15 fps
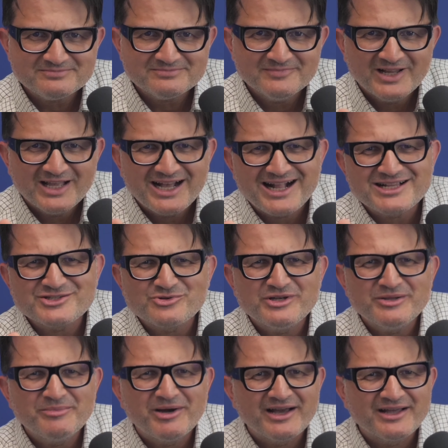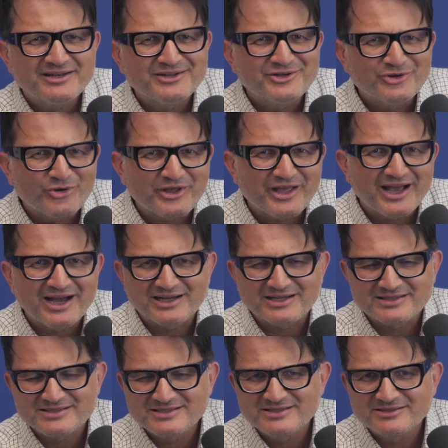Also lieber eine neue
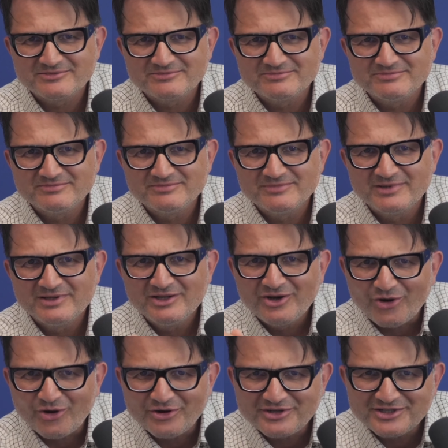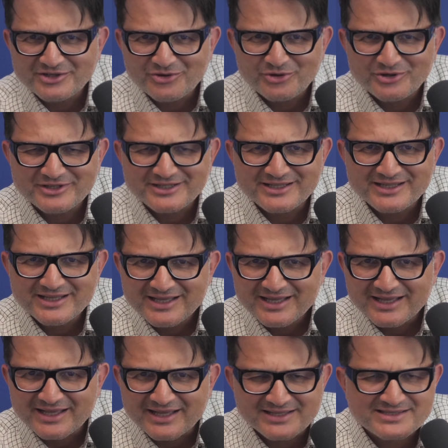Angst. Heute neu die
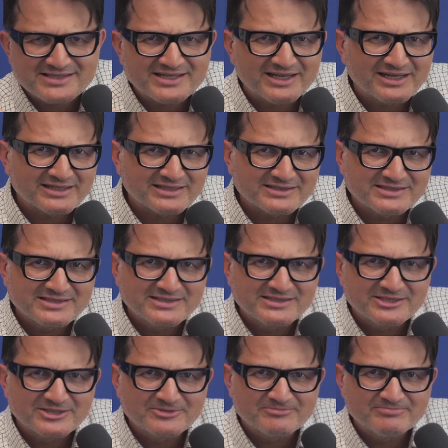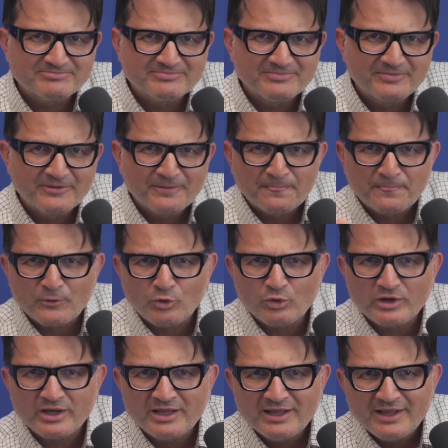Hitzeangst.
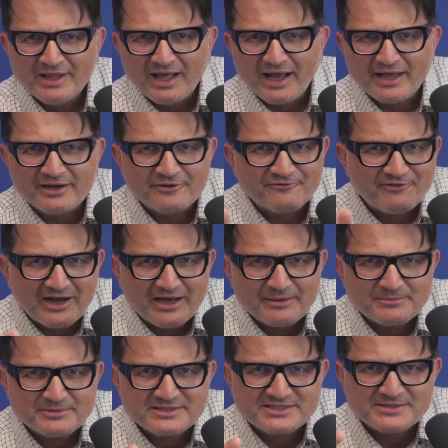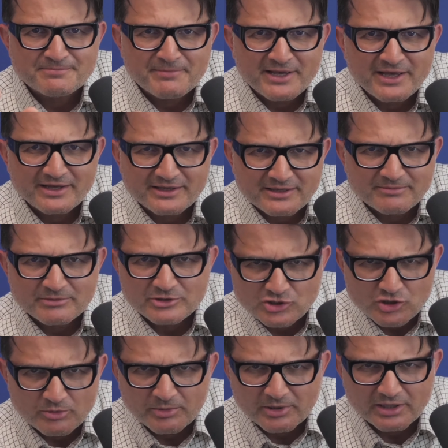Oder eine warmes Meer im
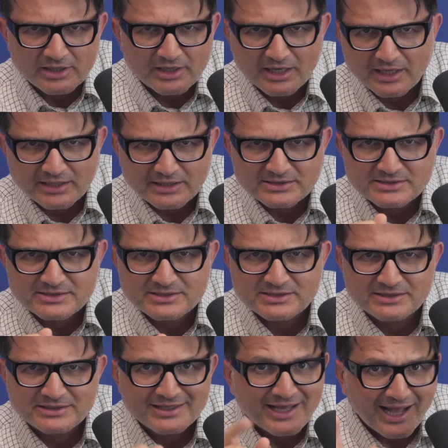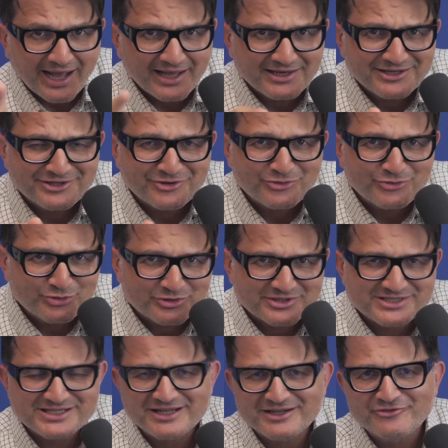Sommer Angst. Eine der
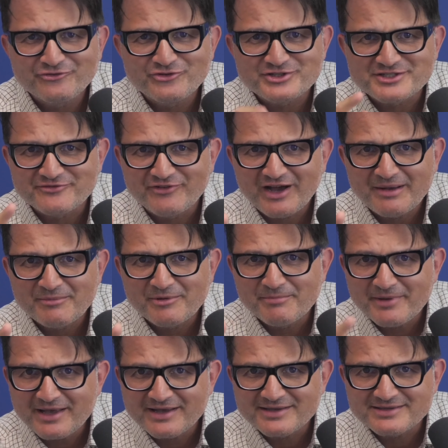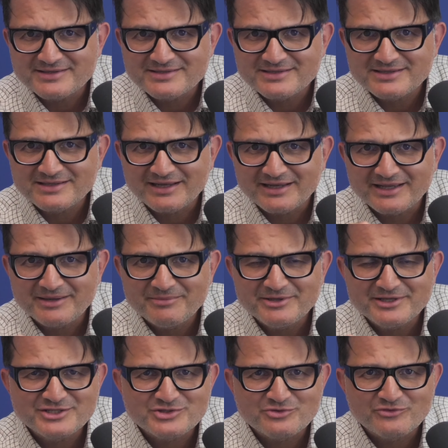Ursachen fürs warme Meer ist
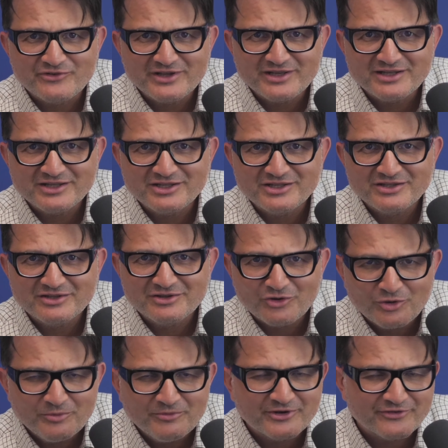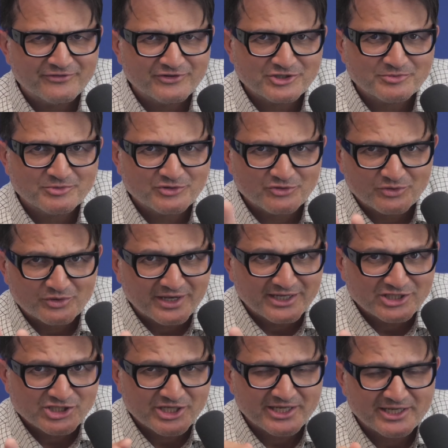angeblich zu wenig Umweltverschmutzung,
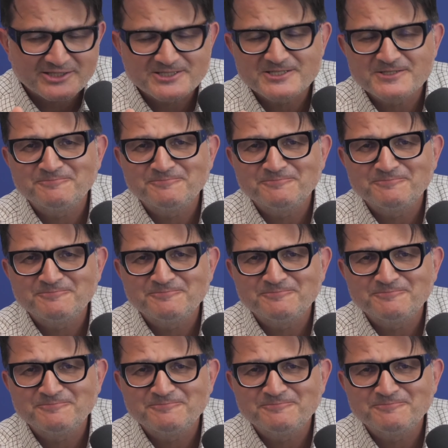kein Scherz.